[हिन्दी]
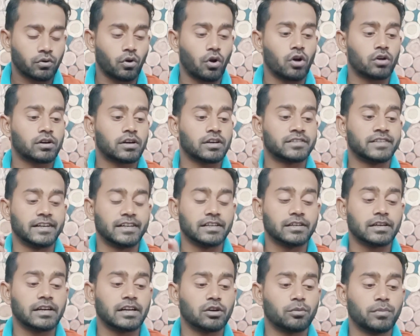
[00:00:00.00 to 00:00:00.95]
क्लॉक का
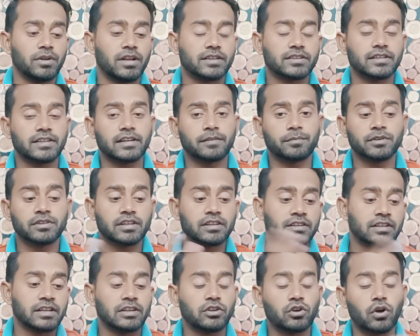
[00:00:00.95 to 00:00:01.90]
सेटिंग करने को मिल जाता है दैट मीन्स
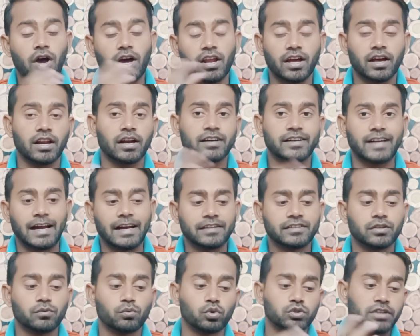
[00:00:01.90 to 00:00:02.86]
कि इसके जो अलग अलग
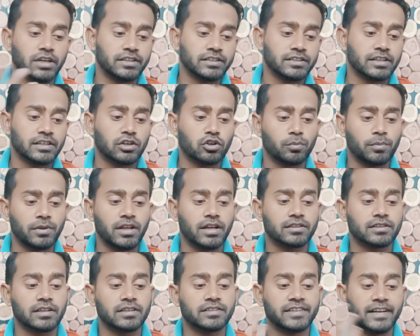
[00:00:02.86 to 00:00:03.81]
डायल से वो सेटिंग करने को मिल
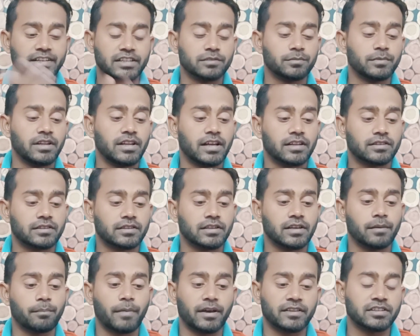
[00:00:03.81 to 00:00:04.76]
जाते हैं सेटिंग मिल
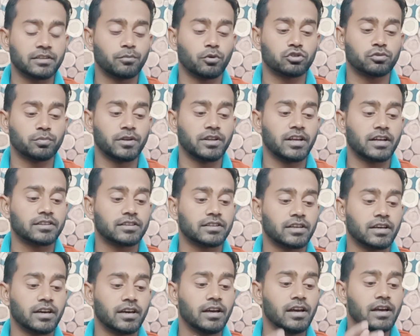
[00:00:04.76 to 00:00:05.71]
जाती है मैसेज बॉक्स मिल
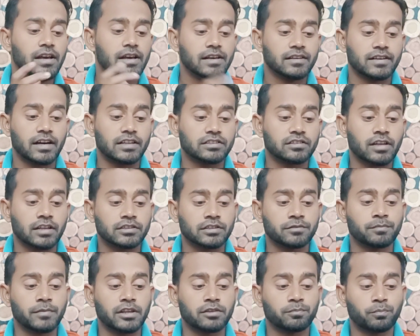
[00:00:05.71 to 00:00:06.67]
जाती है साथ ही
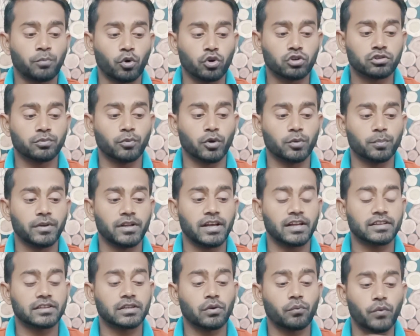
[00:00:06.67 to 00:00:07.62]
साथ इसमें स्पोर्ट्स मोड मिल
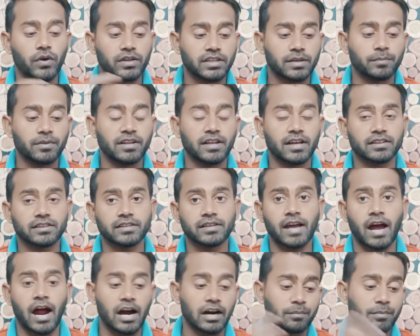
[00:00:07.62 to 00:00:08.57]
जाती है वेदर मिल
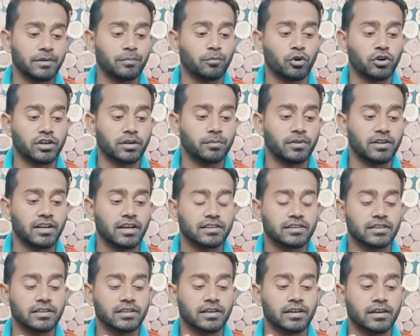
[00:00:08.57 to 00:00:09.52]
जाती है हार्ट बीट मॉनिटर मिल
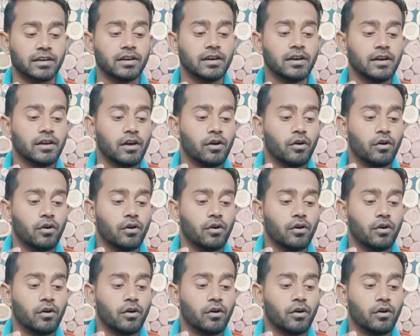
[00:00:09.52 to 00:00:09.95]
जाती है